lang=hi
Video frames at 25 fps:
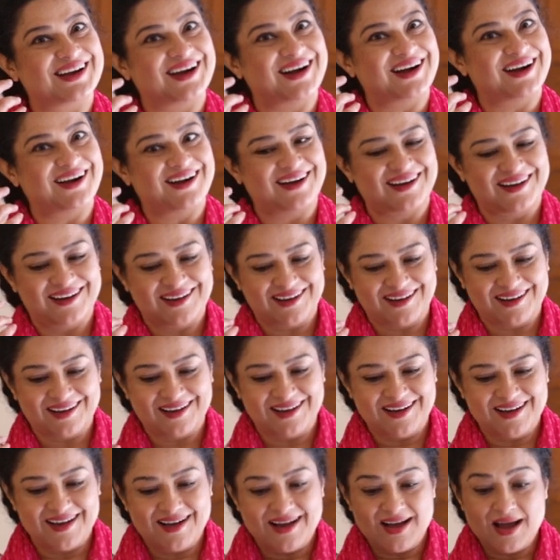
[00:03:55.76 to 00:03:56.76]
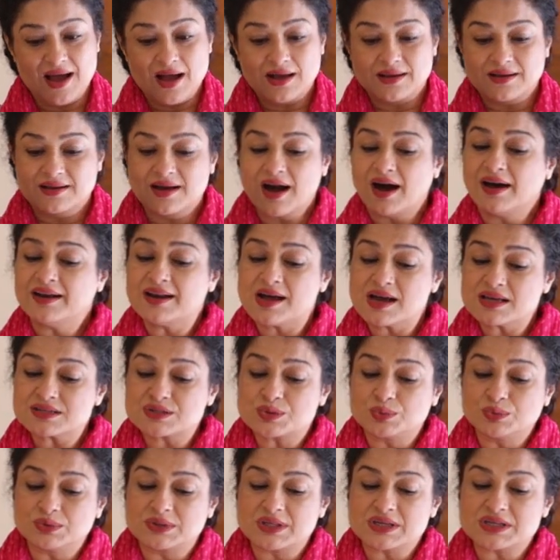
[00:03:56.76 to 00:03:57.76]
लगा गाना
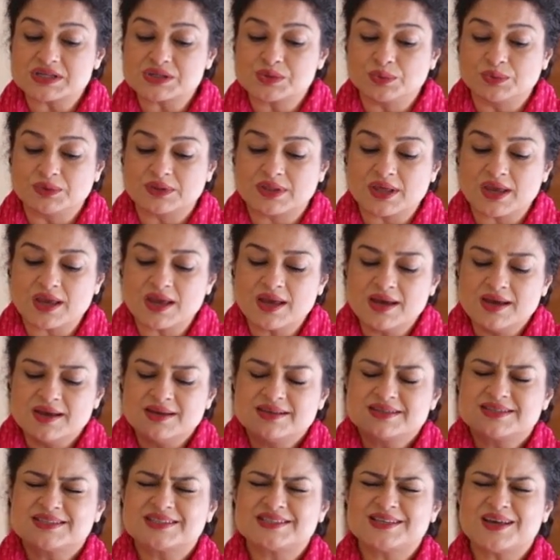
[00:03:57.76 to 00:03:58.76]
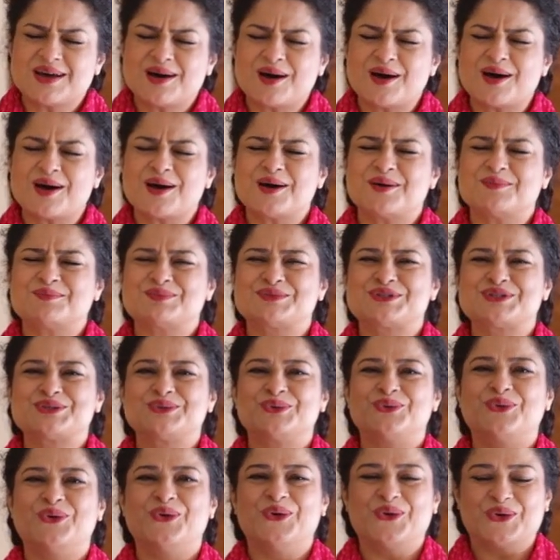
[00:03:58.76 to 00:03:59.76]
सुनते सुनते सब
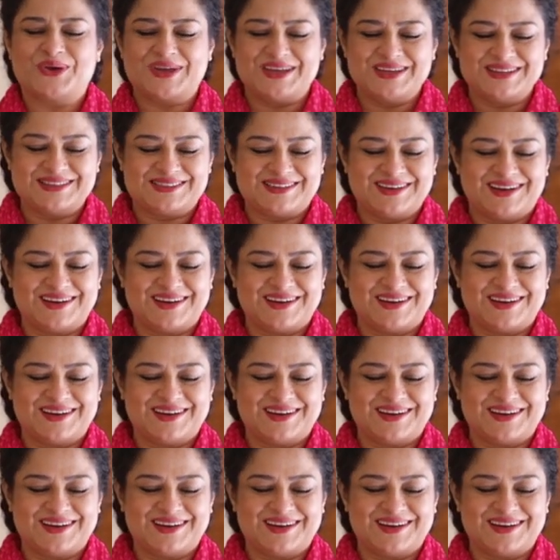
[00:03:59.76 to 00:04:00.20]
चूहों की